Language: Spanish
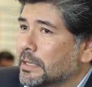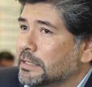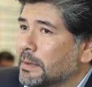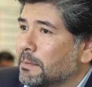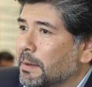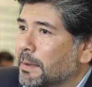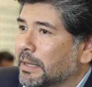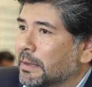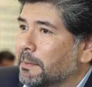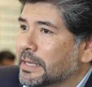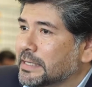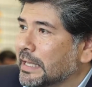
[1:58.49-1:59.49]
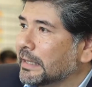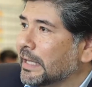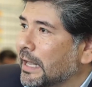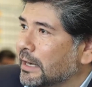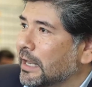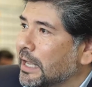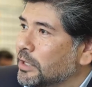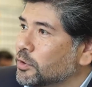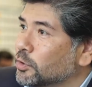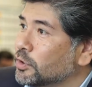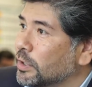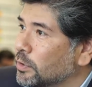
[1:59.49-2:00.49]
simplemente presentar
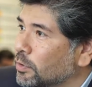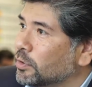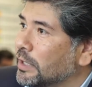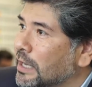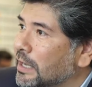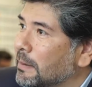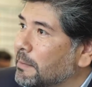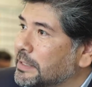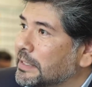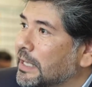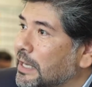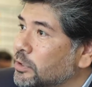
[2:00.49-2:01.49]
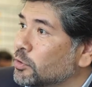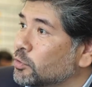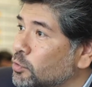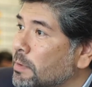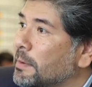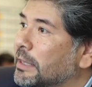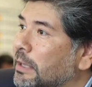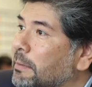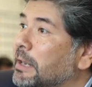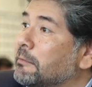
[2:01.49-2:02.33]
hechos, sino tienes que presentar hechos sumamente